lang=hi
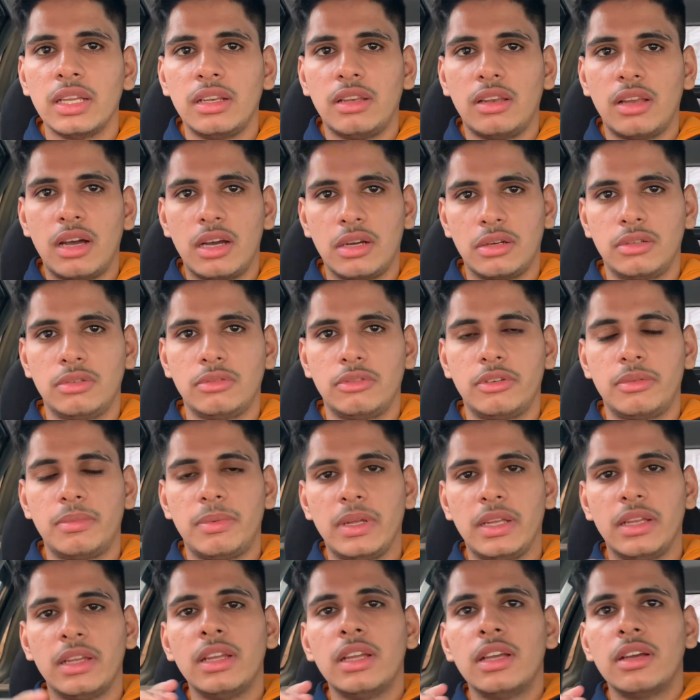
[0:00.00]
लॉन्ग रूट
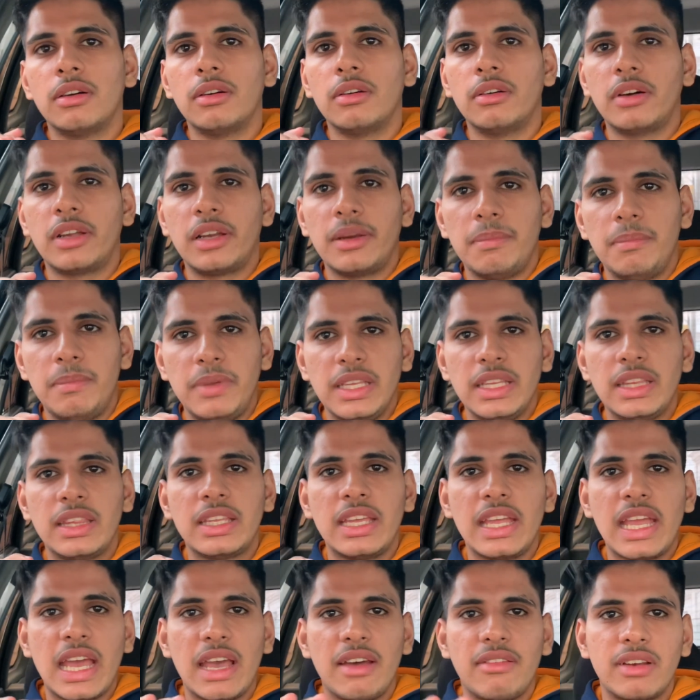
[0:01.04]
पे और बीस
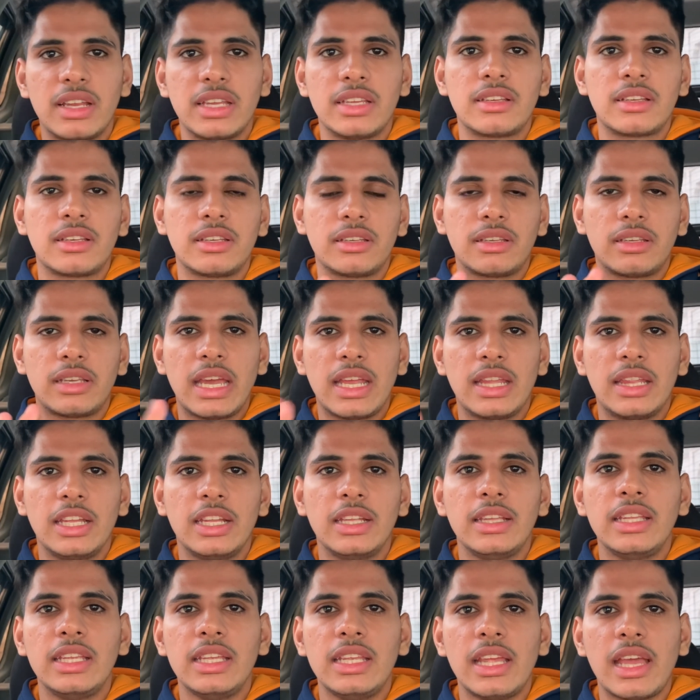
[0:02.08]
की एवरेज कैसे
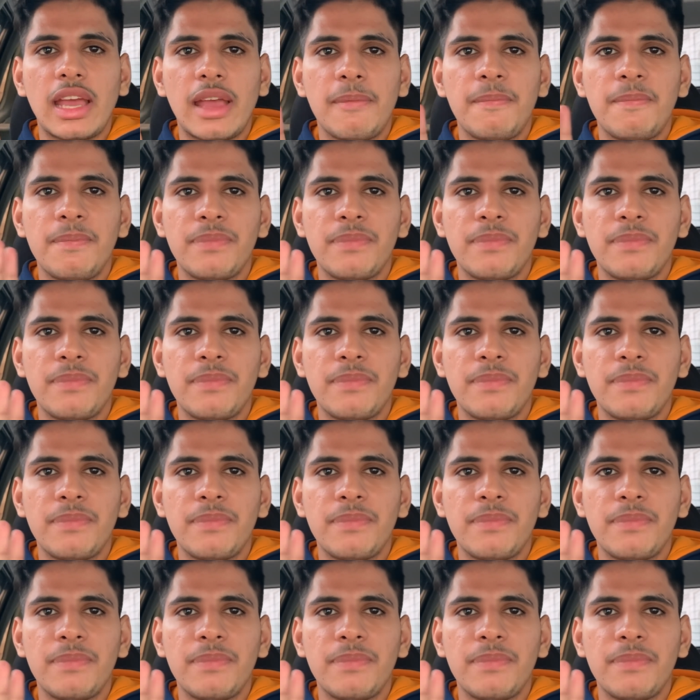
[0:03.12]
दी है